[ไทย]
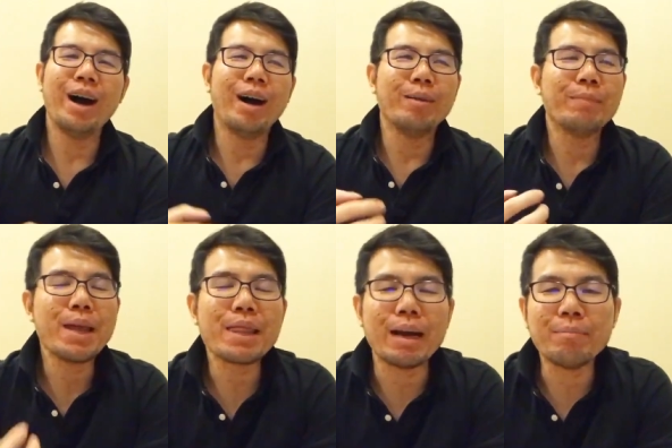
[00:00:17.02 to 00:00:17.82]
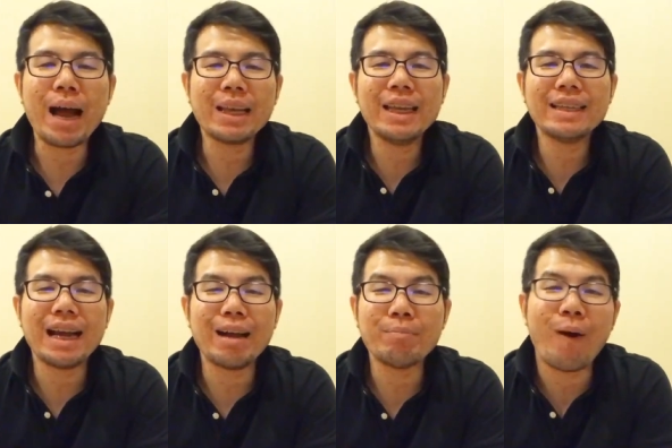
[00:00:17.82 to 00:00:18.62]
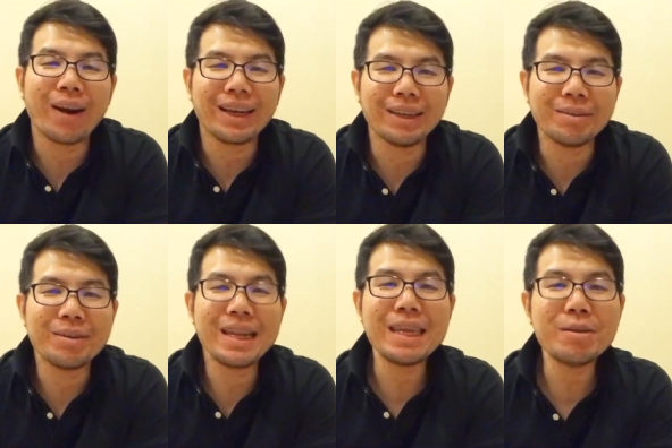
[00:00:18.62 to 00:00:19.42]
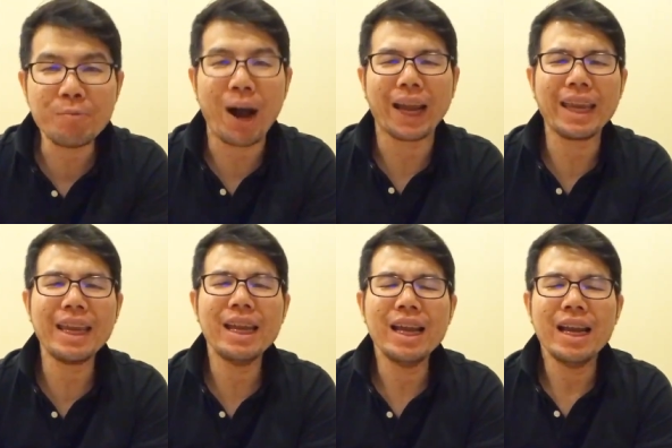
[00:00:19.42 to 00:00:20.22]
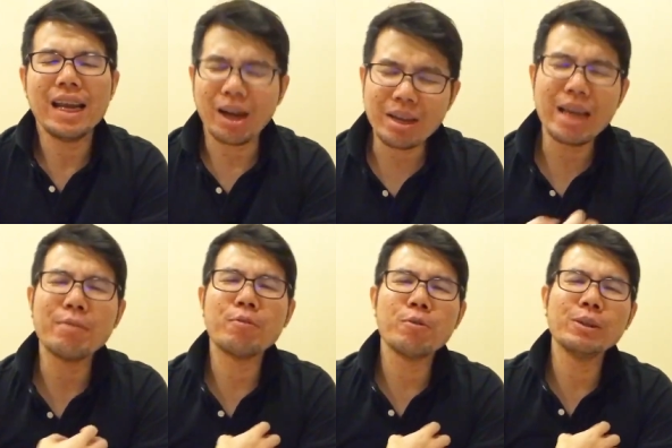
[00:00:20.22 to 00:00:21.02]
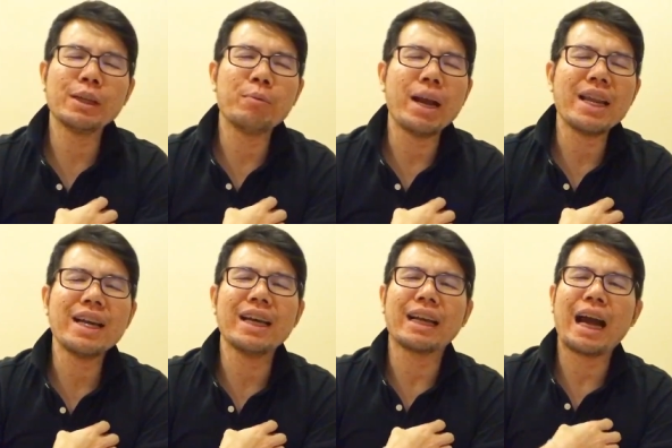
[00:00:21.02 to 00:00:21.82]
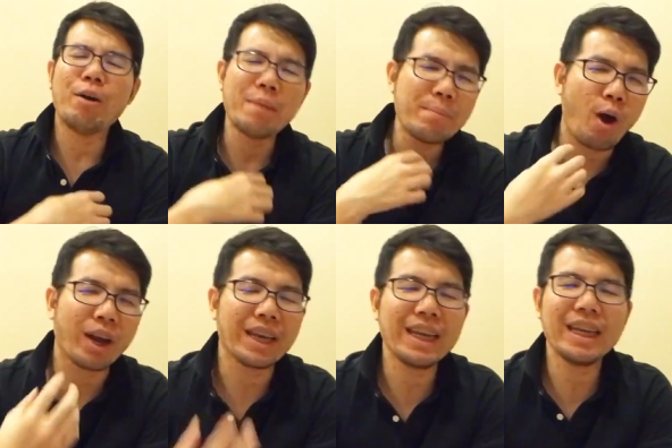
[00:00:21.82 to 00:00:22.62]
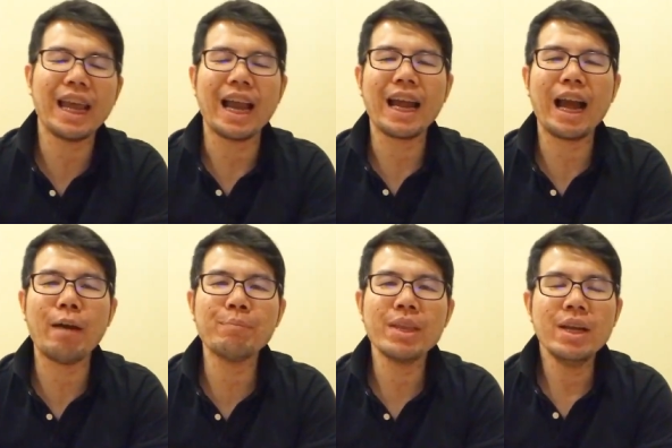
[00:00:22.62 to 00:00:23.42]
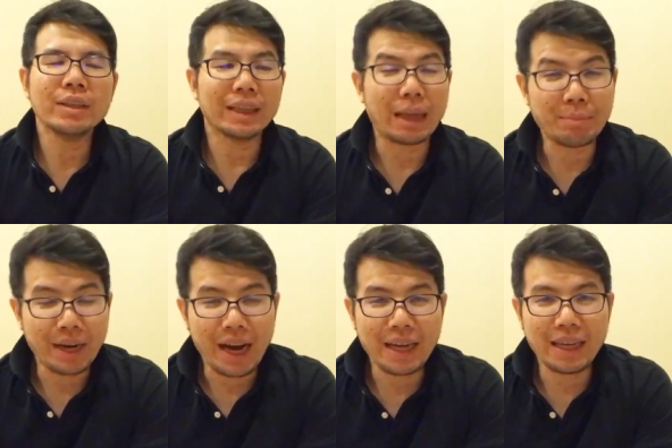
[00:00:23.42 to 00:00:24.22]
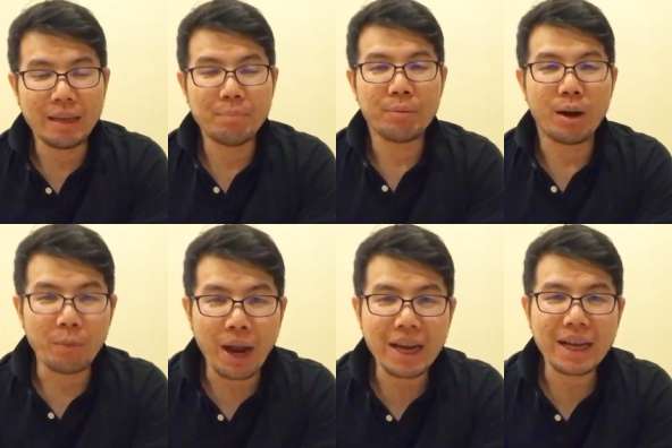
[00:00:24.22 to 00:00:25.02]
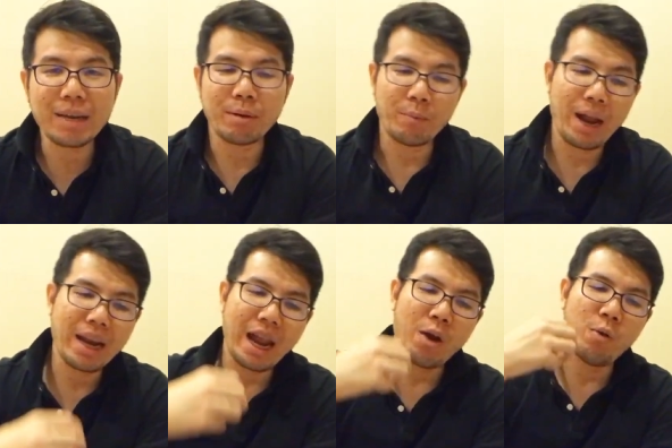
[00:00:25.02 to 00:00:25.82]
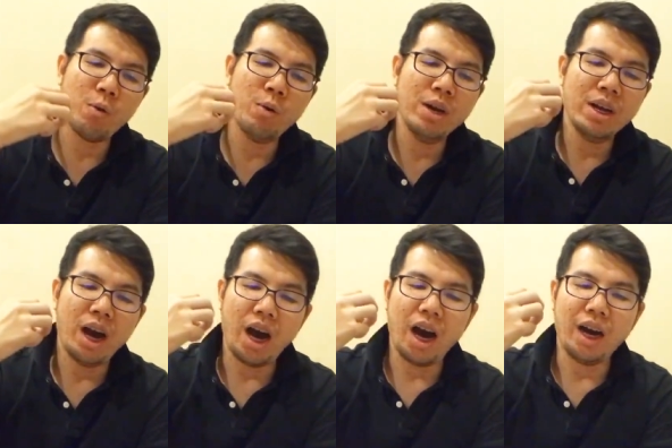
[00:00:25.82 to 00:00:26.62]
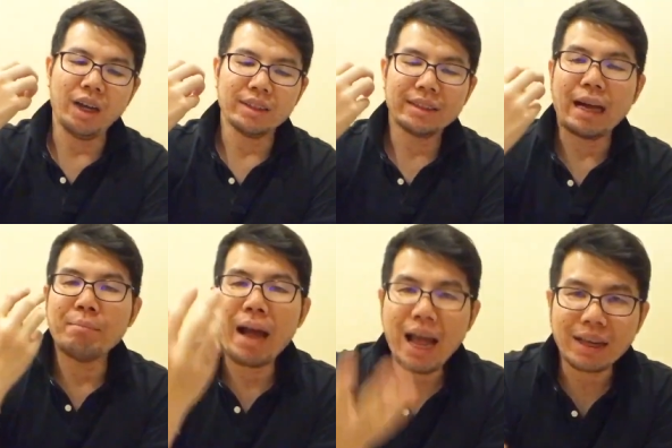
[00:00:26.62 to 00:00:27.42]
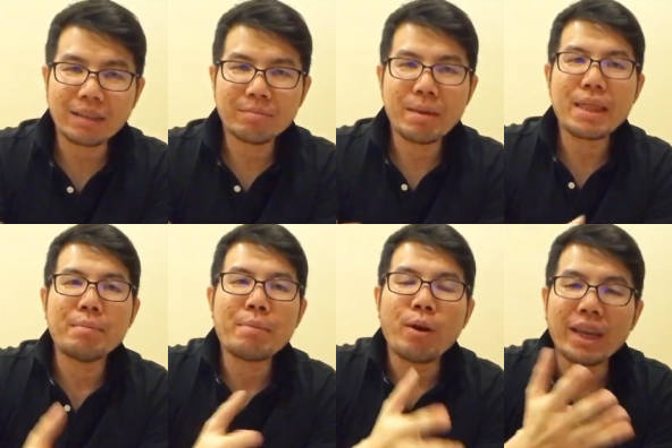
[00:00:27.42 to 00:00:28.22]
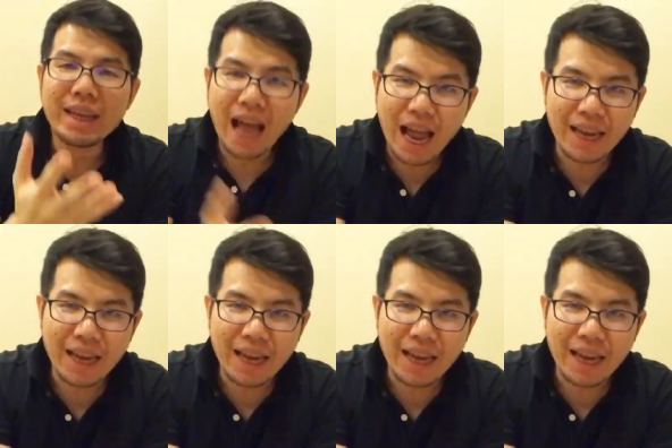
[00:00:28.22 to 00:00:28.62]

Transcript: ไม่สามารถที่จะผ่อนหนี้ไหวแล้วก็ยังรู้สึกว่าถ้าเกิดเขาไม่ผ่อนหนี้เนี่ยนะครับจะทำยังไงดีเพราะว่าถ้าเกิดแบบว่าเราเอ่อสามารถไม่สามารถผ่อนหนี้ได้